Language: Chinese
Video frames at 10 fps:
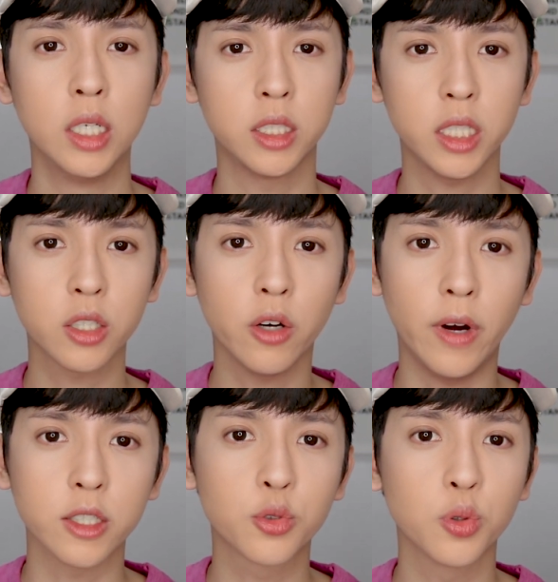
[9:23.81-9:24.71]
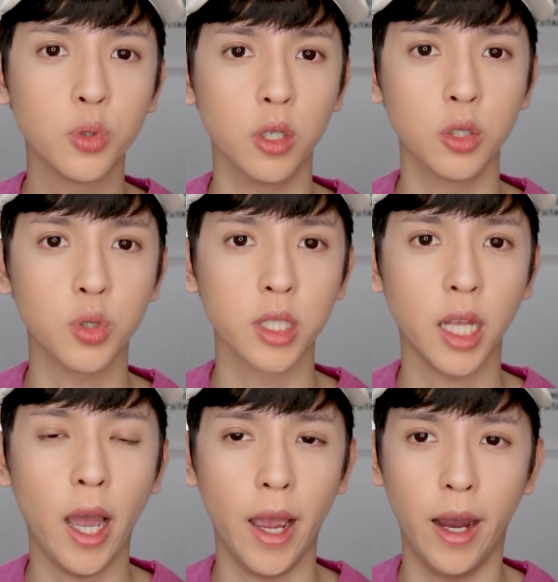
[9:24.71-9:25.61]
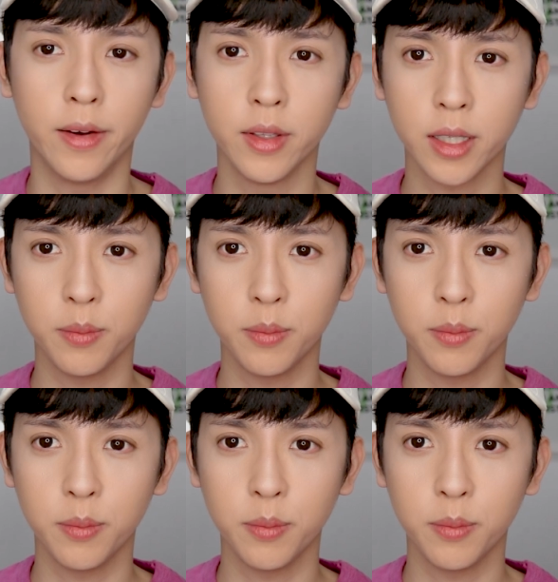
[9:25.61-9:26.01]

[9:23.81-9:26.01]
即使头发是出油的状态啊。